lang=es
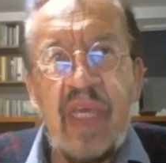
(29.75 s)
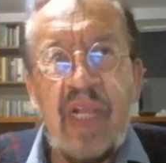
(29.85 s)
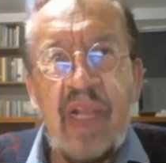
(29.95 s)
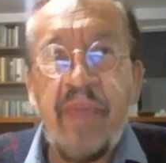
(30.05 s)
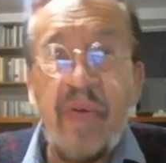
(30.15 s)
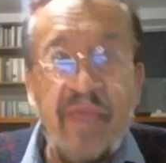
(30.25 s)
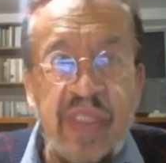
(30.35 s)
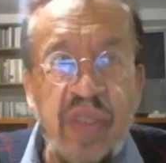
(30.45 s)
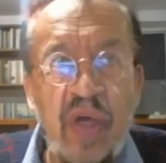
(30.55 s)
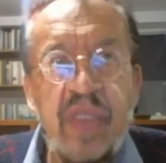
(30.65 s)
la
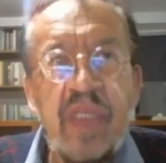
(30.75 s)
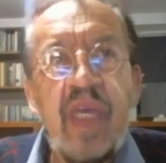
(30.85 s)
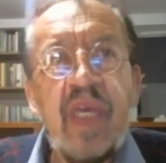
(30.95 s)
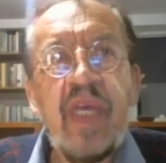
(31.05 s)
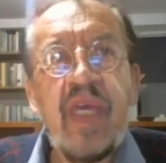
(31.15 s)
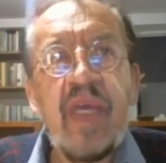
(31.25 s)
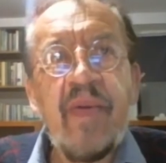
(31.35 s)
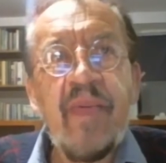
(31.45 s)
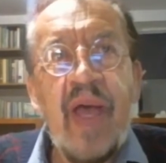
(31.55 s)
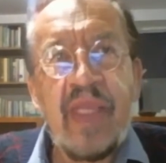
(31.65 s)
profesión eh,
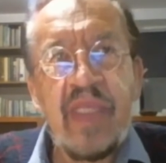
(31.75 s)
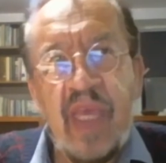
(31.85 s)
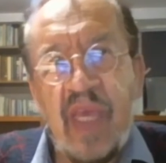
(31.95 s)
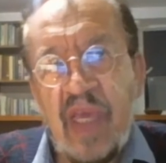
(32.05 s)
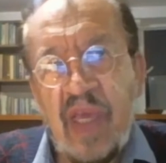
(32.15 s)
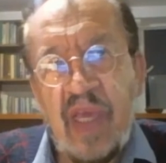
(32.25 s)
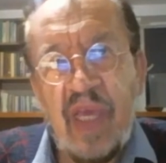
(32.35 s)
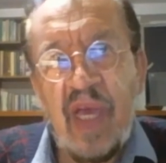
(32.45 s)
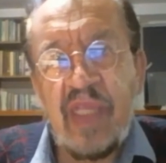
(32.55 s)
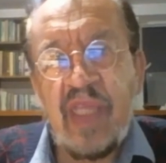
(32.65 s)
ante,
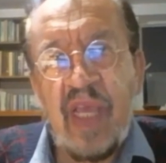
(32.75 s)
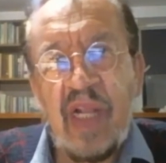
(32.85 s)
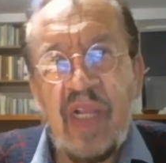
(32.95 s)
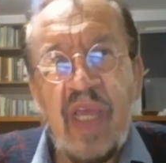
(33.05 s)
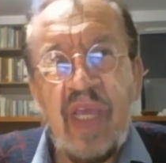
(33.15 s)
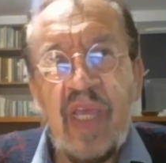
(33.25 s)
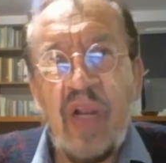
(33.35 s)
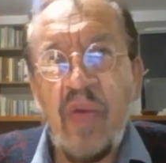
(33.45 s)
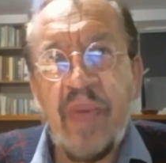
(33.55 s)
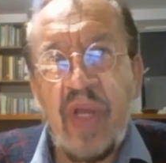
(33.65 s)
ante el,
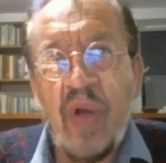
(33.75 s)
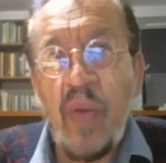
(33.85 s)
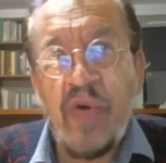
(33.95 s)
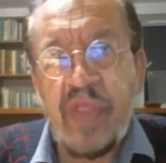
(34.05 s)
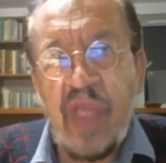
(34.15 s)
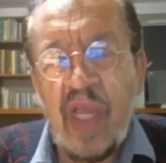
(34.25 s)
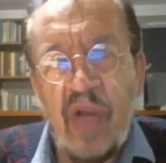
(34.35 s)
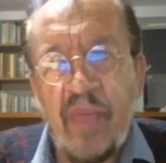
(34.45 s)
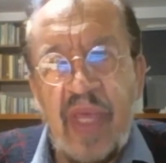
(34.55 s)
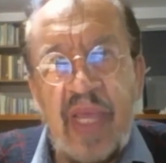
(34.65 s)
hombre común,
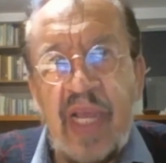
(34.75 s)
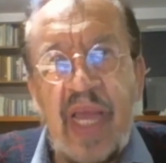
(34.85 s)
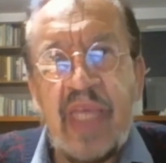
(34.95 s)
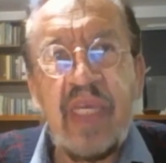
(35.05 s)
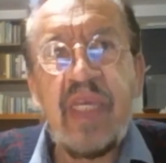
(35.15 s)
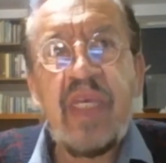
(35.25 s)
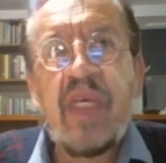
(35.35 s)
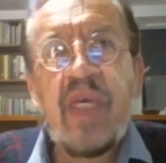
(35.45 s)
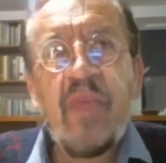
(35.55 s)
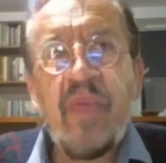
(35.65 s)
el hombre de la calle.
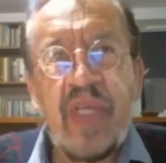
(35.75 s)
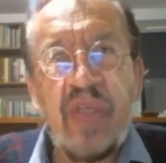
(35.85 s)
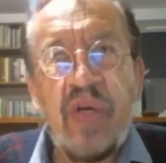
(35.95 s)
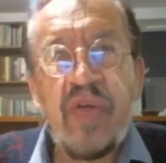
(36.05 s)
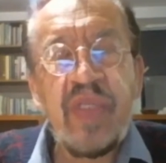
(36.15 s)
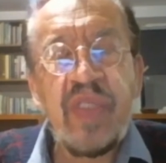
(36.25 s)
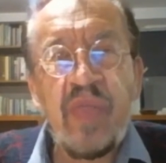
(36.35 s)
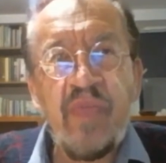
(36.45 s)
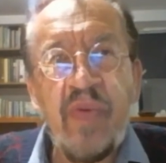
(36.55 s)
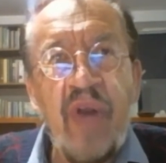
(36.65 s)
Por eso
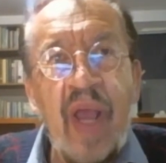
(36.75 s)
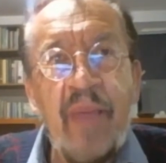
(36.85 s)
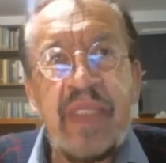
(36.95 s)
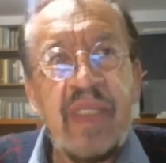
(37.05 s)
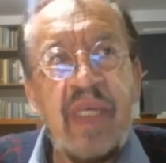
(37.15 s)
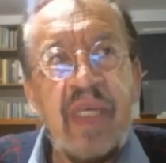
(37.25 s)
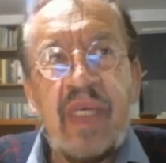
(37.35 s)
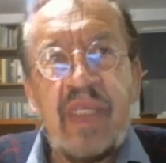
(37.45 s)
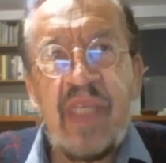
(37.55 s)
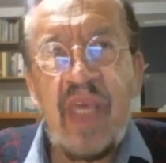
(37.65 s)
nuestros programas
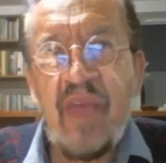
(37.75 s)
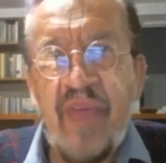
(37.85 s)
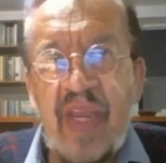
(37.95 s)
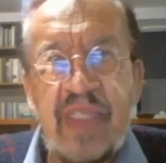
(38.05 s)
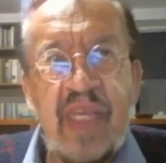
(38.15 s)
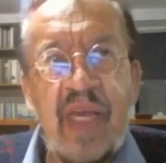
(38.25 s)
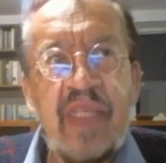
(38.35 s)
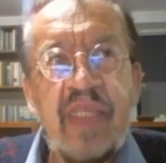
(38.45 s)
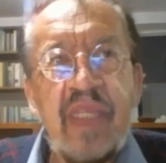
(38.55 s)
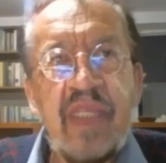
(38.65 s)
se
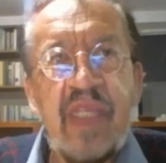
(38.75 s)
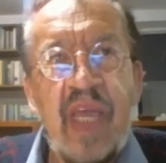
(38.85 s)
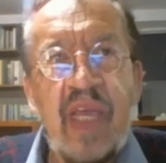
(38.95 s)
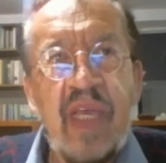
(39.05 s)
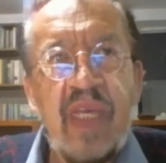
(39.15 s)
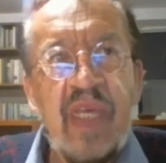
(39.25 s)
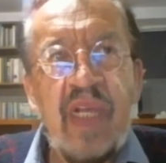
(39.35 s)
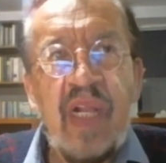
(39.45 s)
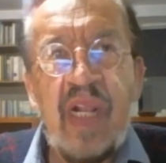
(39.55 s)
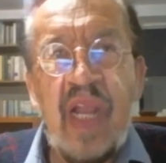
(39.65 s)
diferencian de
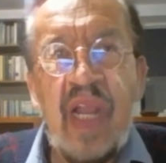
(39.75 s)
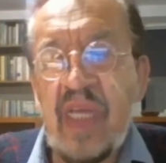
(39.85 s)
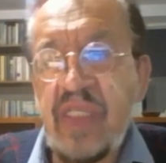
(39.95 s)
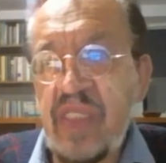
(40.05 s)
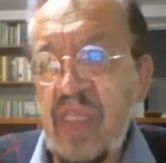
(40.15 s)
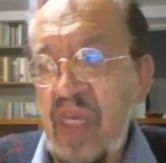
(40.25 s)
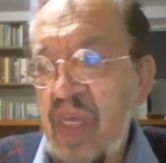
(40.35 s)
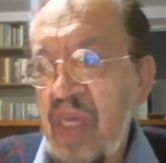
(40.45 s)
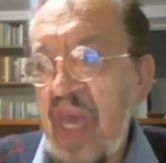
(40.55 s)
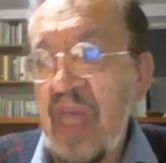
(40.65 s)
las
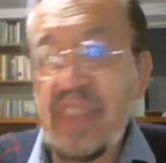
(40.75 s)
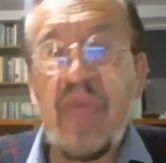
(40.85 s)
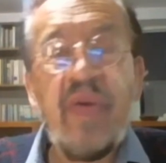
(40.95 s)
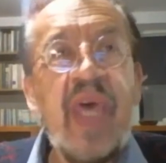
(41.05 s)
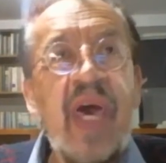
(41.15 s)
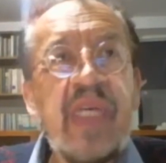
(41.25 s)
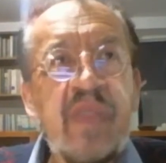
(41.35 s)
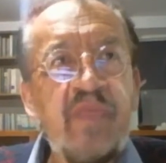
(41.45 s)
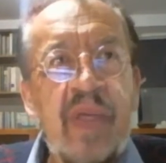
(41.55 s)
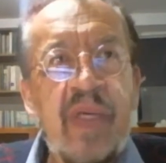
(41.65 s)
eh,
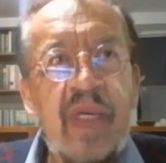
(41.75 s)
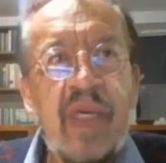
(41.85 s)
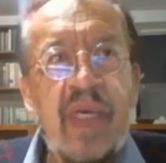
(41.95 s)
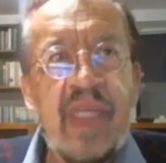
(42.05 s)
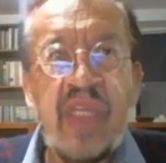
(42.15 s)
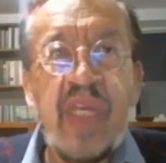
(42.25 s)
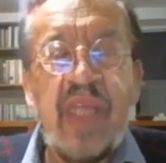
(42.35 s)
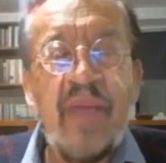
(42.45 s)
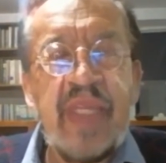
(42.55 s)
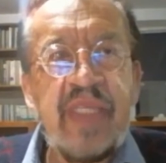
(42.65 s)
actividades
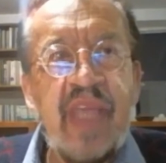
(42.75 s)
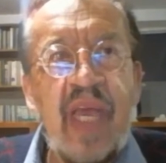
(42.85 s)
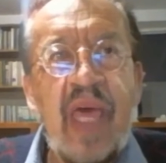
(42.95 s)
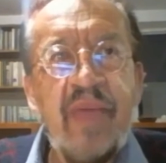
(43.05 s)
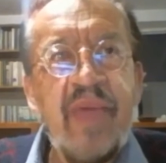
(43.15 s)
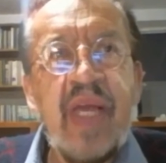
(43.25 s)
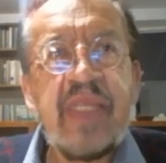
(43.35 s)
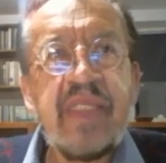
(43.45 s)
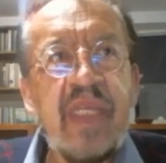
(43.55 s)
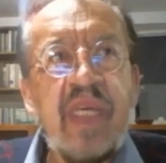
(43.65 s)
estrictamente
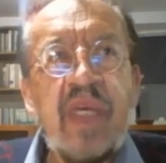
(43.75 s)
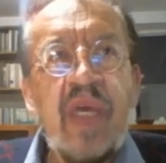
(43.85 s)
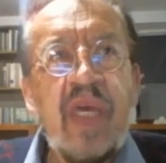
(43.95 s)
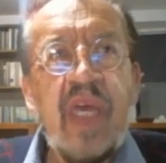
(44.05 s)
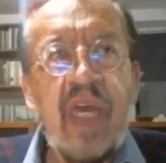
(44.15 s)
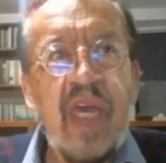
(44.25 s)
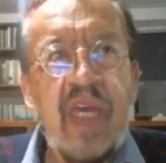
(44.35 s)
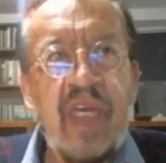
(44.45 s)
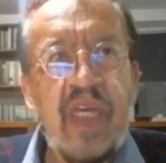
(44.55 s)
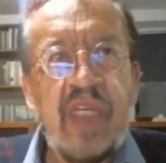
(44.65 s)
académicas
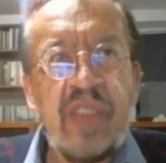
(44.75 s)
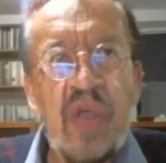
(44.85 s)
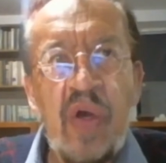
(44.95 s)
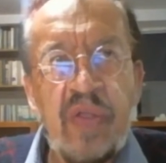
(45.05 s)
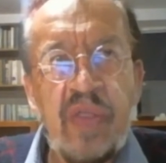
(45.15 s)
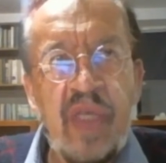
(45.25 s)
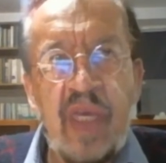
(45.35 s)
eh, y, son,